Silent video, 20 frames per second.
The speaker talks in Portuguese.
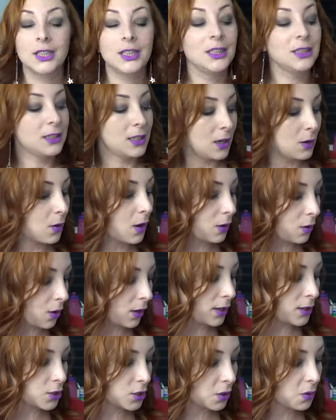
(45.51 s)
Então
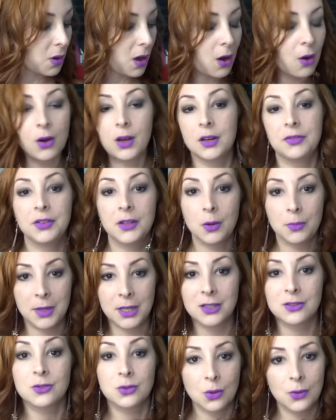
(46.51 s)
agora chegou a hora,
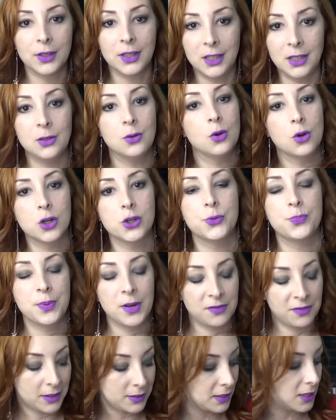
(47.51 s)
finalmente, estou aqui hoje
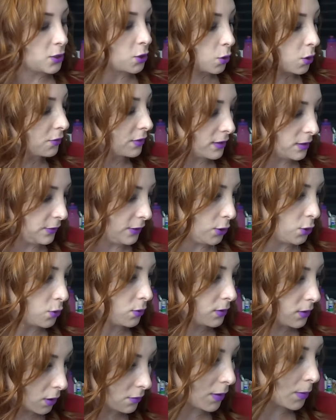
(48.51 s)
pra fazer de novo esse
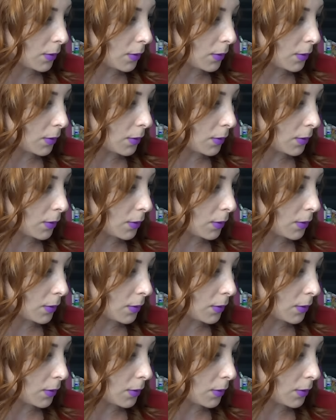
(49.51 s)
vídeo. Então